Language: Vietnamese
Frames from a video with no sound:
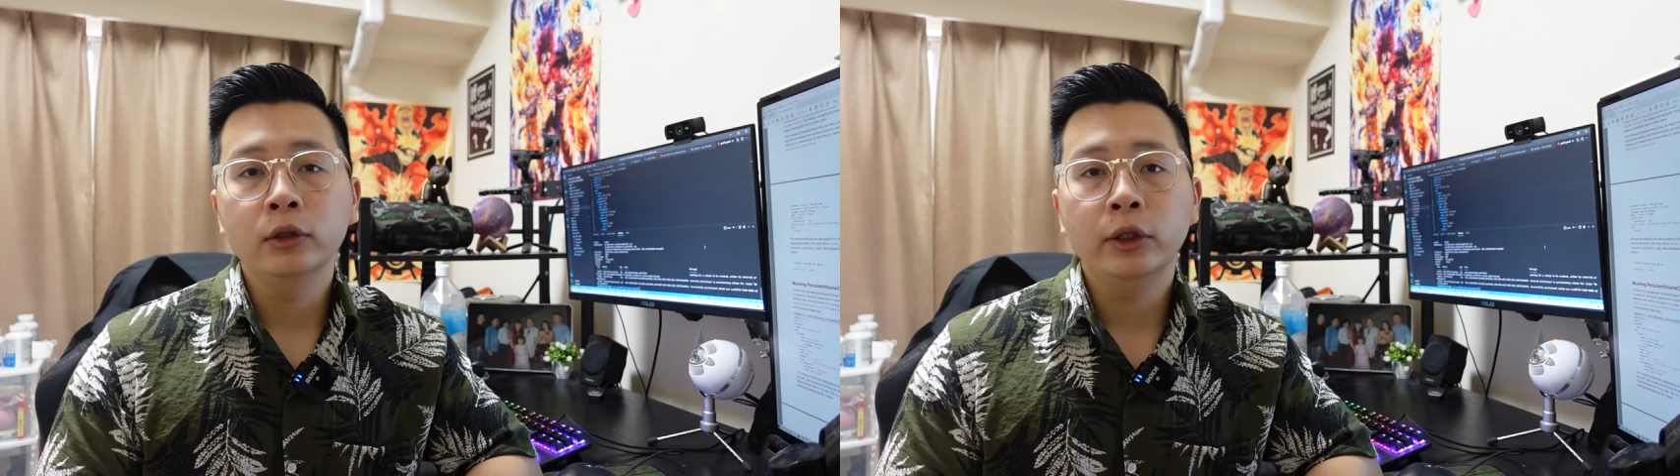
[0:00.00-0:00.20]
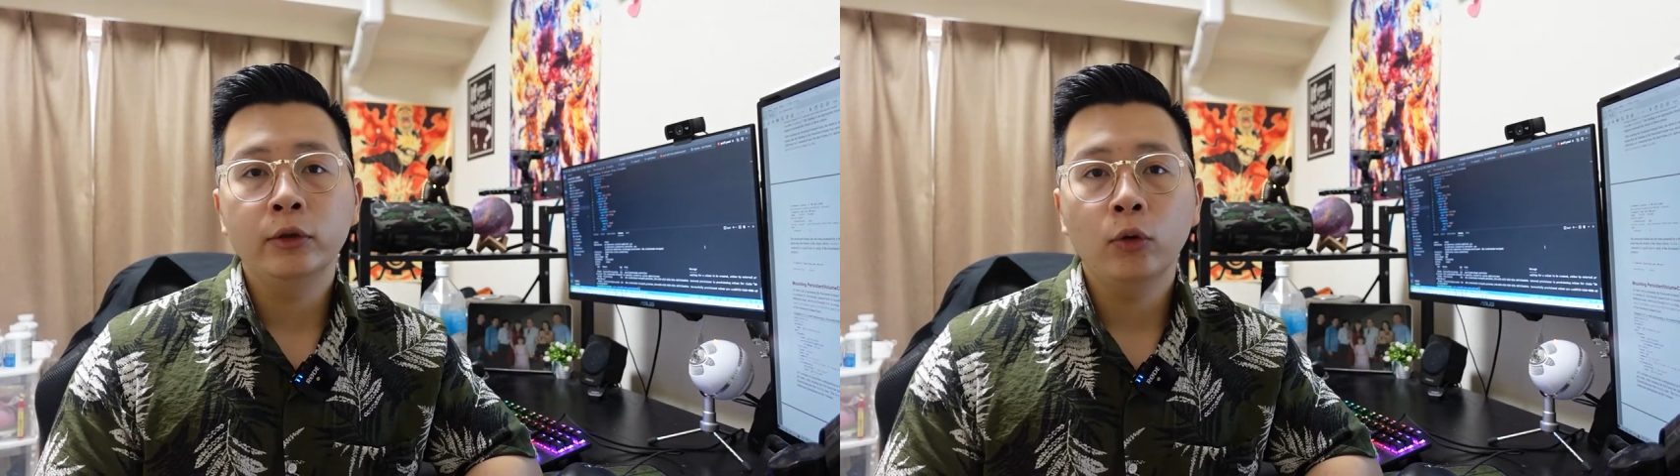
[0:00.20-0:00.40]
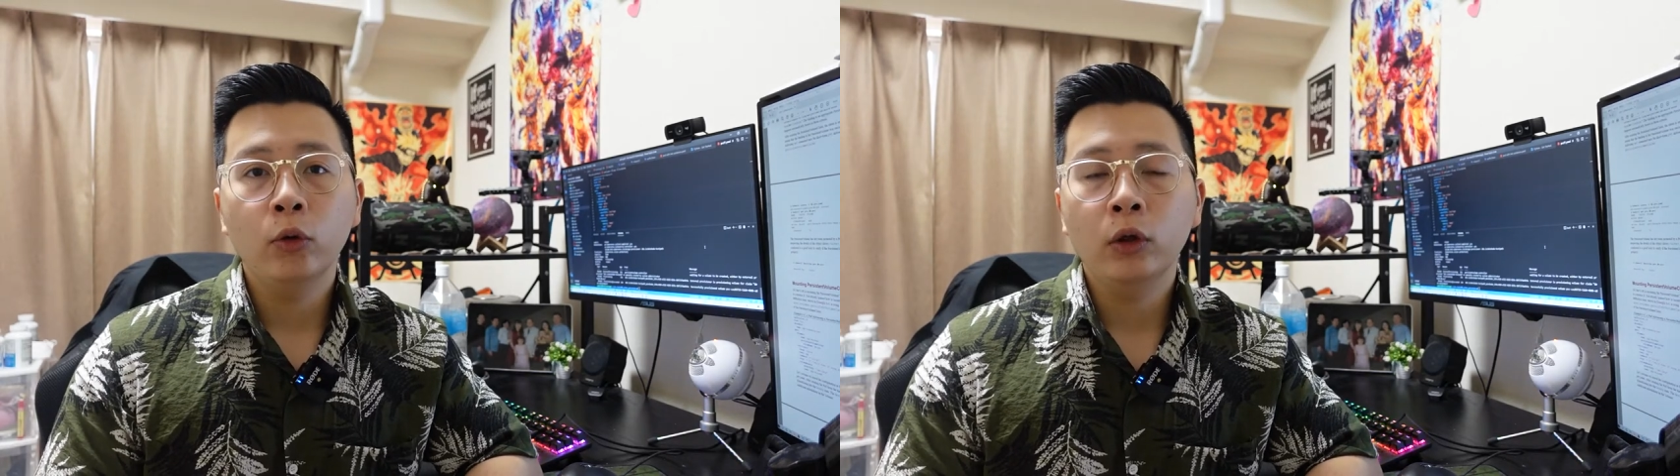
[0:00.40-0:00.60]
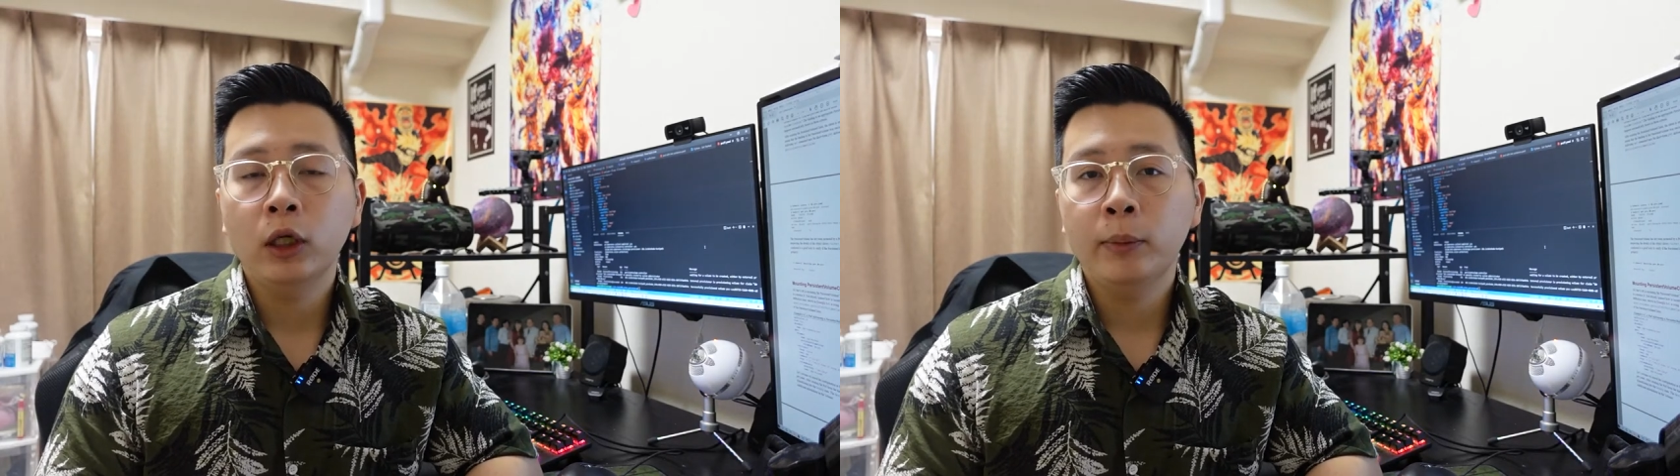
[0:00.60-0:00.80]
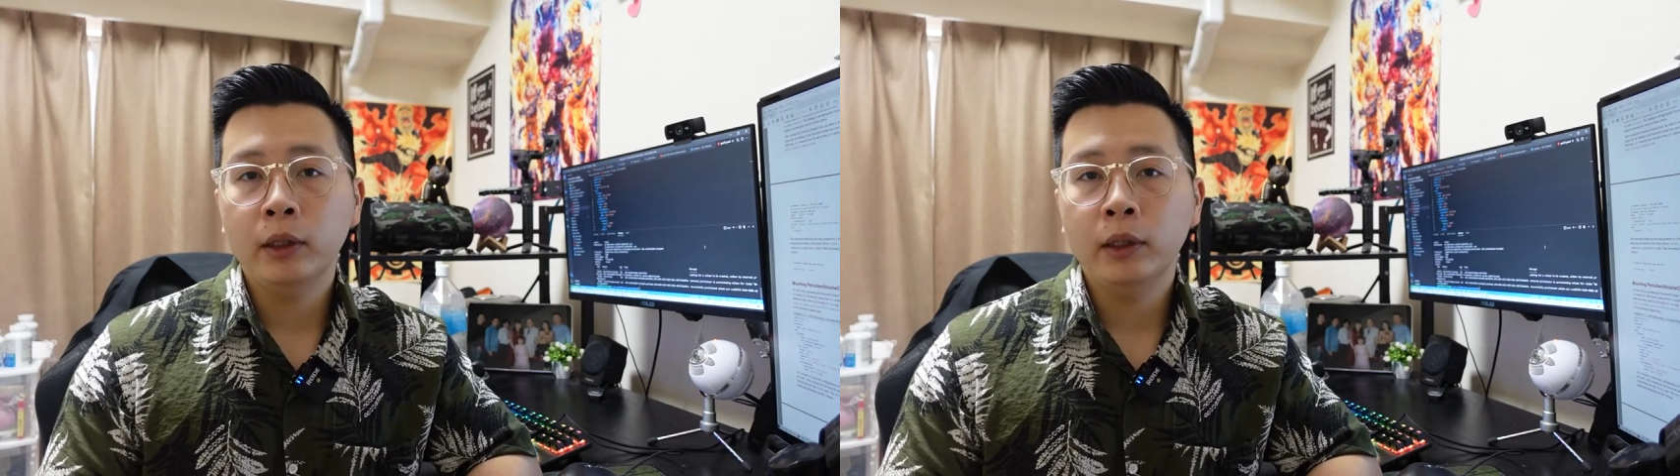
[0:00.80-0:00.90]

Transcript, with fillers: ở trên Google Cloud